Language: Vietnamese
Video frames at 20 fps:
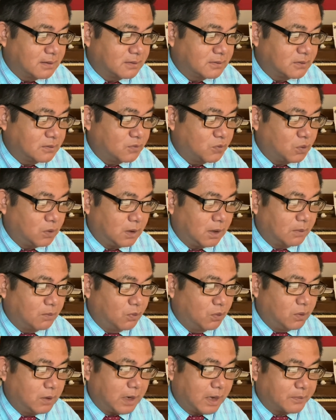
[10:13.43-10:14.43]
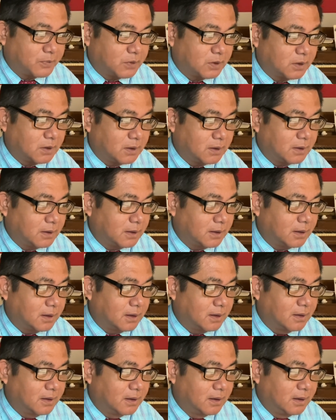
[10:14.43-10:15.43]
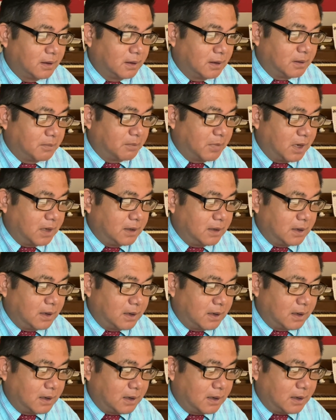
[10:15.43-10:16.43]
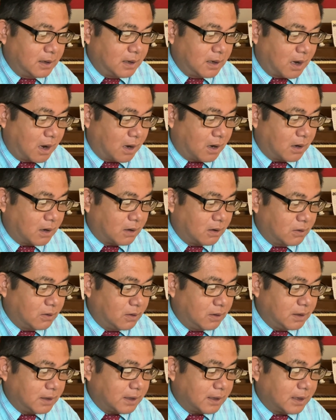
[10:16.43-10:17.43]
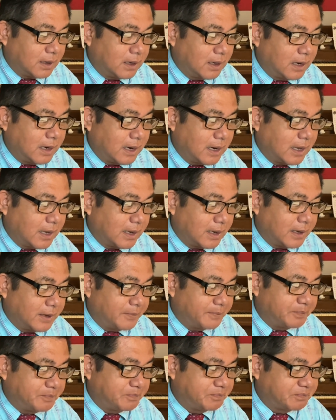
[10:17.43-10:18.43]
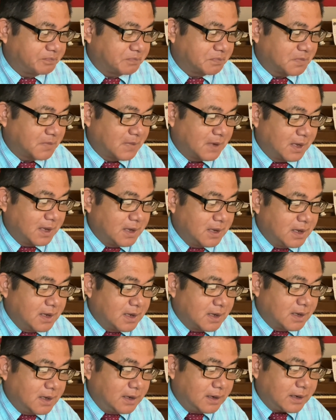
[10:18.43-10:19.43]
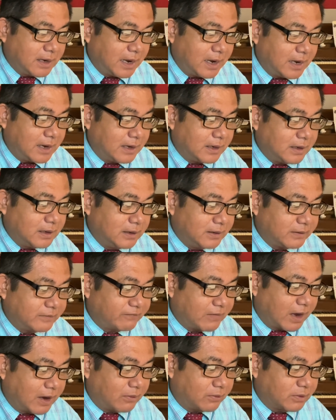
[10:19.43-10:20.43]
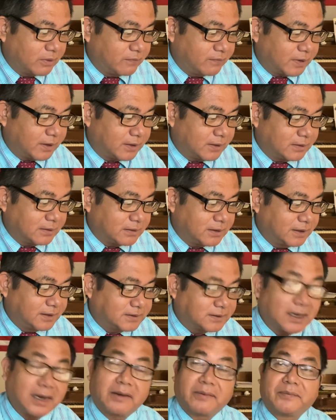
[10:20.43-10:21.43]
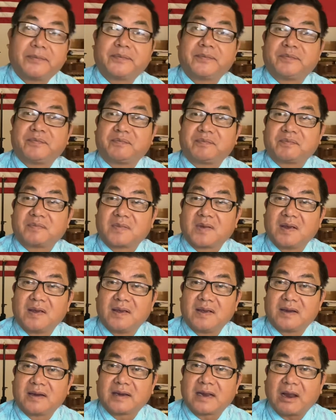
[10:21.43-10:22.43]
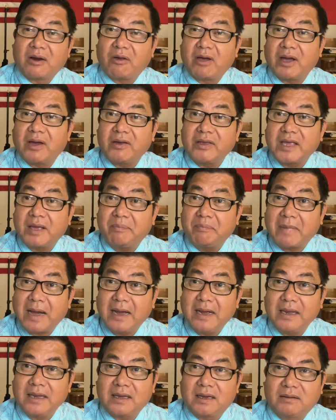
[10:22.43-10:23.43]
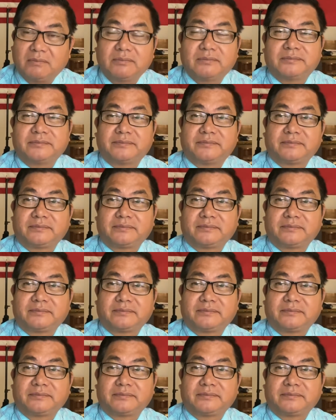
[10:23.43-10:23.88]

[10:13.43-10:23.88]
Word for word: Trung Quốc là muốn làm chuyện đó thì bên à, họ có nói rằng à, là cứ ra cứ ra vào như vậy thì sao Đài Loan có dám bắn hay không